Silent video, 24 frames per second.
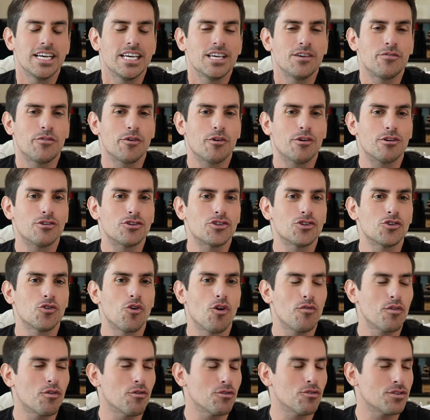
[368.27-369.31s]
E foi quando de
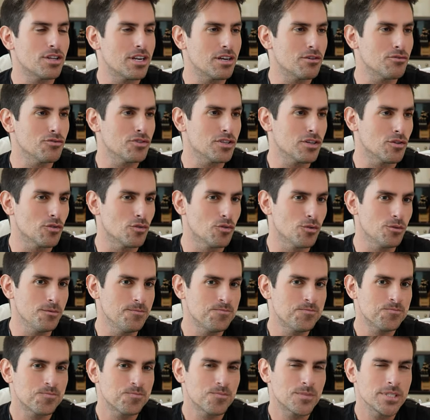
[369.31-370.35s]
novo encontrei com o Zilu.
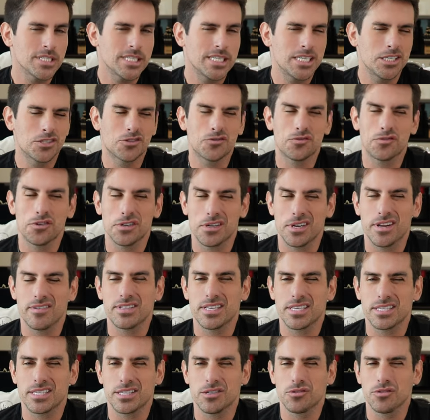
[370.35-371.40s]
Isso foi, deve
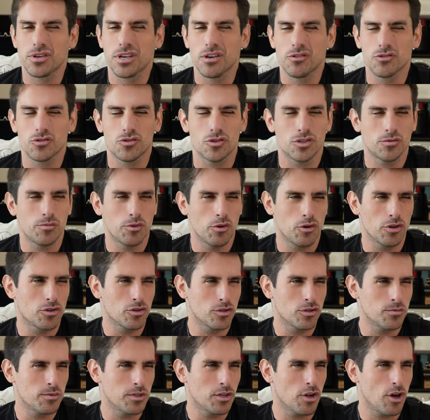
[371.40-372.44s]
ter sido o que, uns 2008,
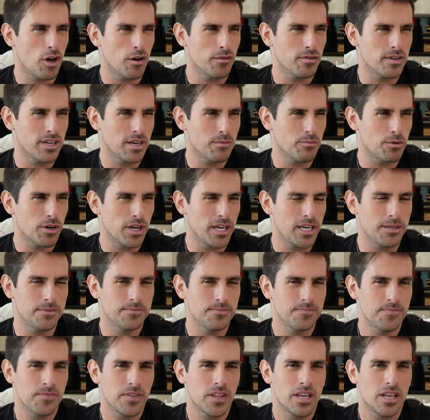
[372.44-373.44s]
2009, né? Por aí.